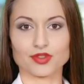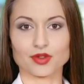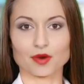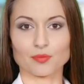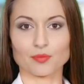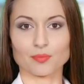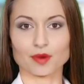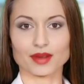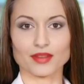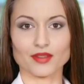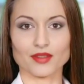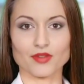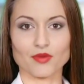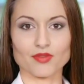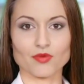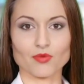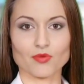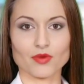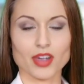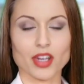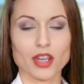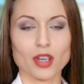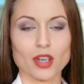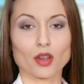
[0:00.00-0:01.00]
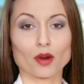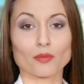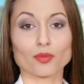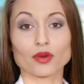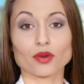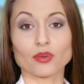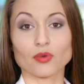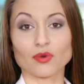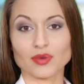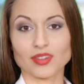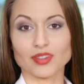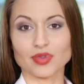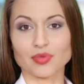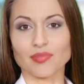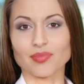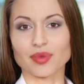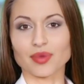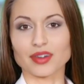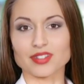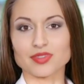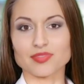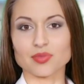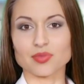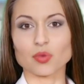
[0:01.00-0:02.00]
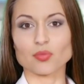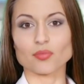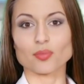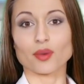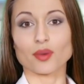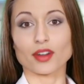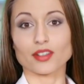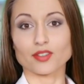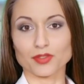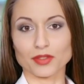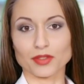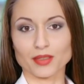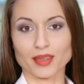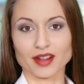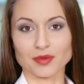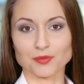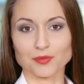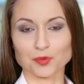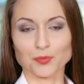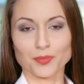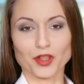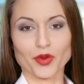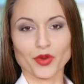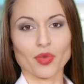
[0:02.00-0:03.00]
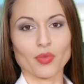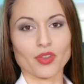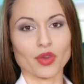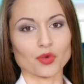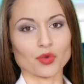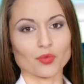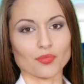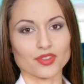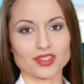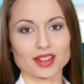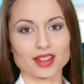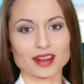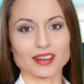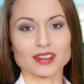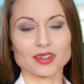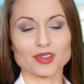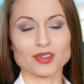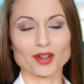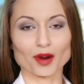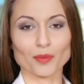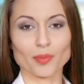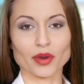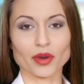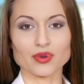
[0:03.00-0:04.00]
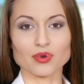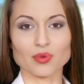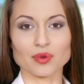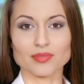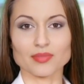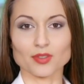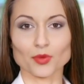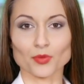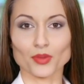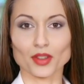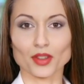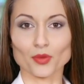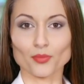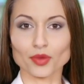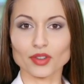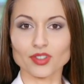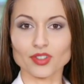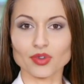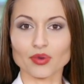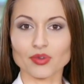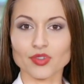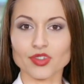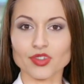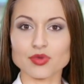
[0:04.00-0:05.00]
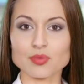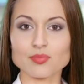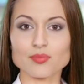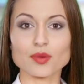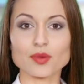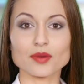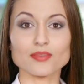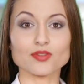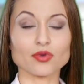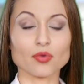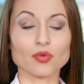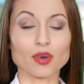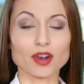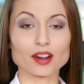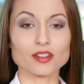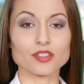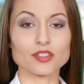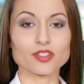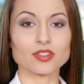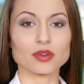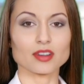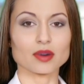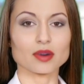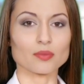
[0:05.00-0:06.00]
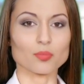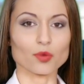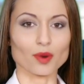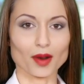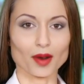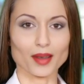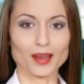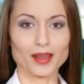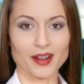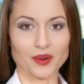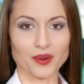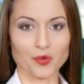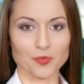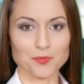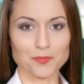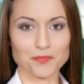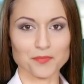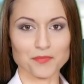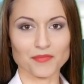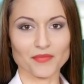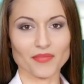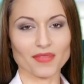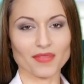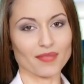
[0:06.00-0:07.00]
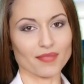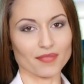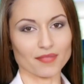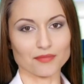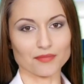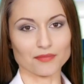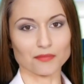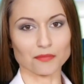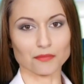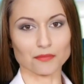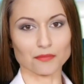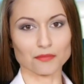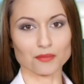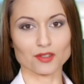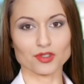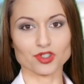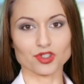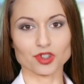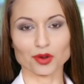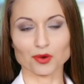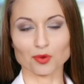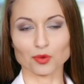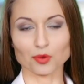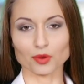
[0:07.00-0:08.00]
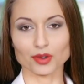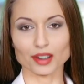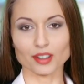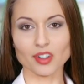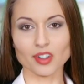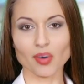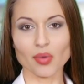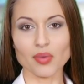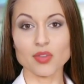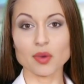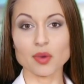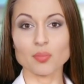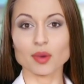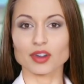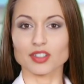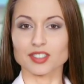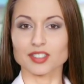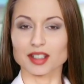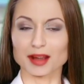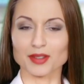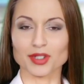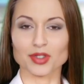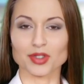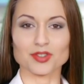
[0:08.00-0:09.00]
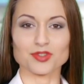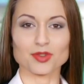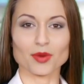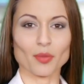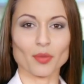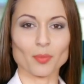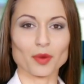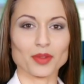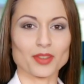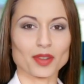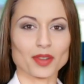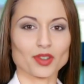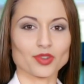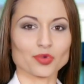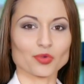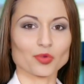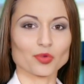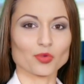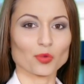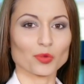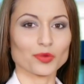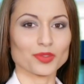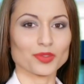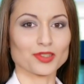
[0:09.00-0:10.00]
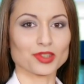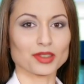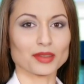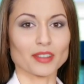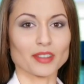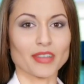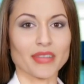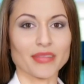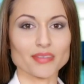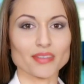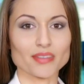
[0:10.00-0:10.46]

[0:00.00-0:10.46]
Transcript: সম্মানিত দৈনিক কামারখন্দ ফেসবুক পেজ এবং ইউটিউব চ্যানেল কামারখন্দ টিভির দর্শকবৃন্দ আসসালামু আলাইকুম সকলকে ধন্যবাদ জানিয়ে সংবাদটি শুরু করছি